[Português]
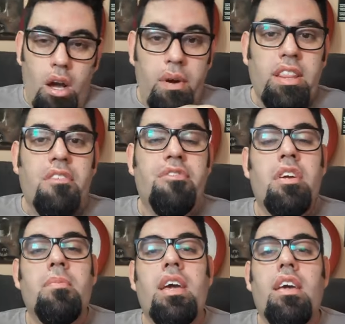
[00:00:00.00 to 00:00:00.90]
Aguenta
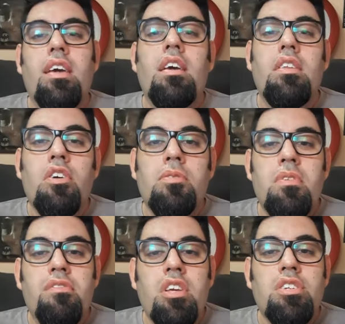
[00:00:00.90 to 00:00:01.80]
firme aí que
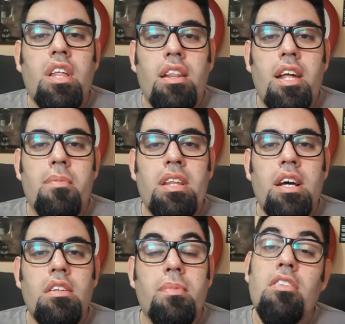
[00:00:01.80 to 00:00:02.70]
2020 tá
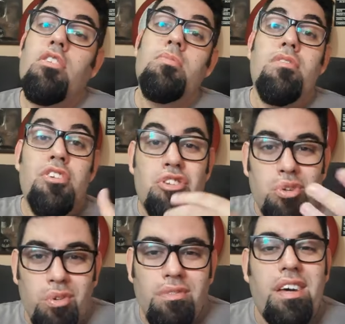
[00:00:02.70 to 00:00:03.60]
terminando, mas
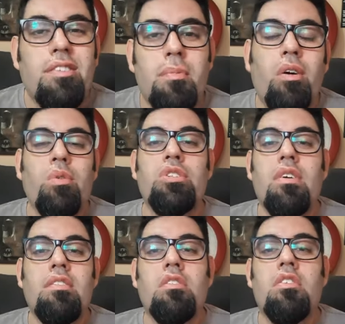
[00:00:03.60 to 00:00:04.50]
2021 vai ser uma
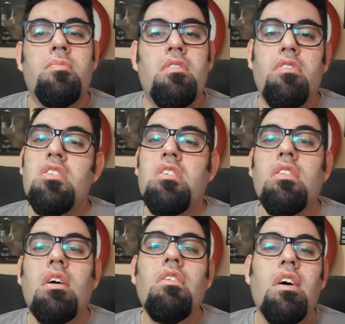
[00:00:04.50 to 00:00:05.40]
continuação de 2020,
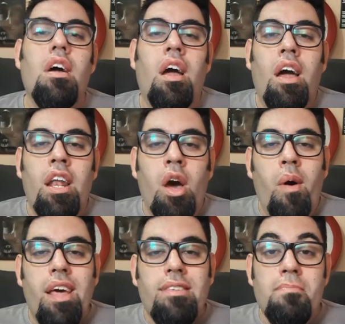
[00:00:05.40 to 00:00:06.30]
então
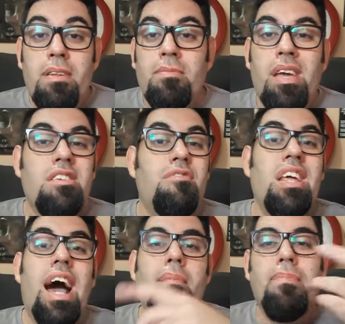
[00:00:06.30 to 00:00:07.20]
não é simplesmente
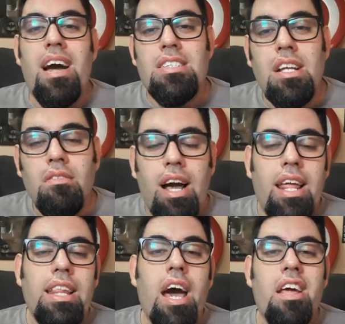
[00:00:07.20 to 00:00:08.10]
virar a página do
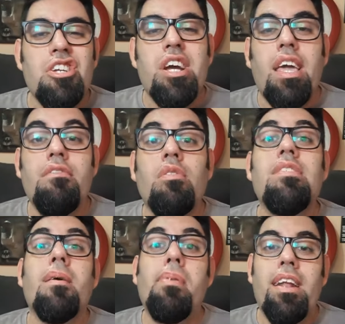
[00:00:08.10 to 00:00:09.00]
calendário e achar que vão
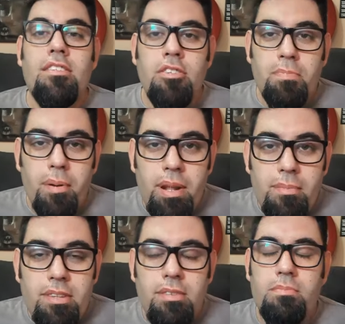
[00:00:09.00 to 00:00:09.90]
desaparecer os
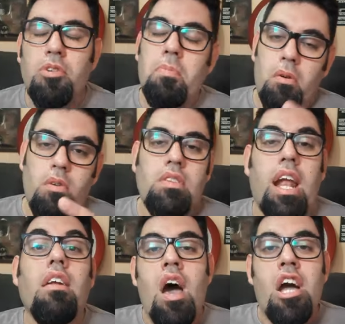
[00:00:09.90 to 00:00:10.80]
problemas. Muito pelo contrário.